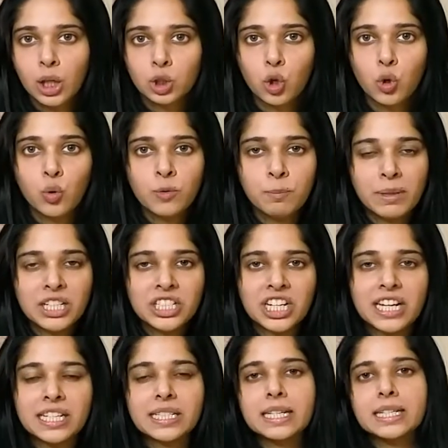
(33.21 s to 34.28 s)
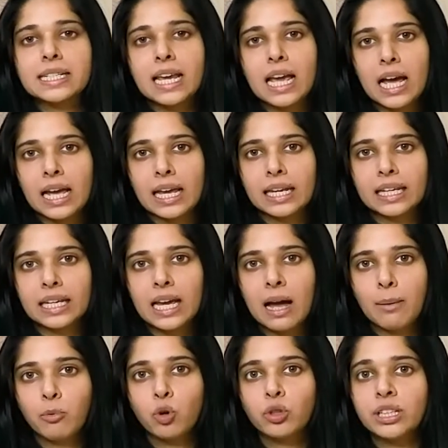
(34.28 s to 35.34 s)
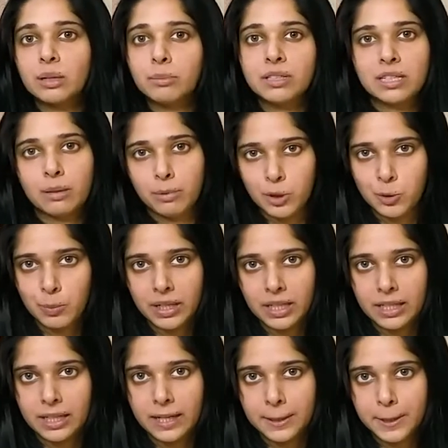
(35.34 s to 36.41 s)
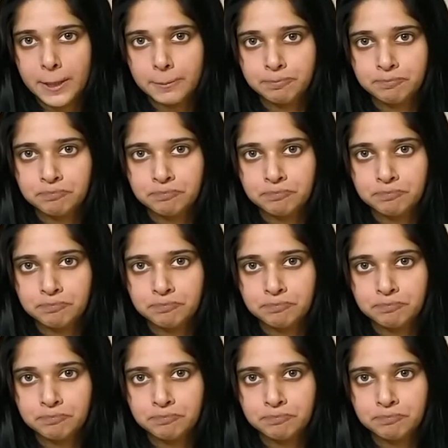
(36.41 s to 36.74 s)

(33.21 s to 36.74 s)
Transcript: तो उन पर चेंजेस क्या आएंगे आपको ये भी समझ में नहीं आएगा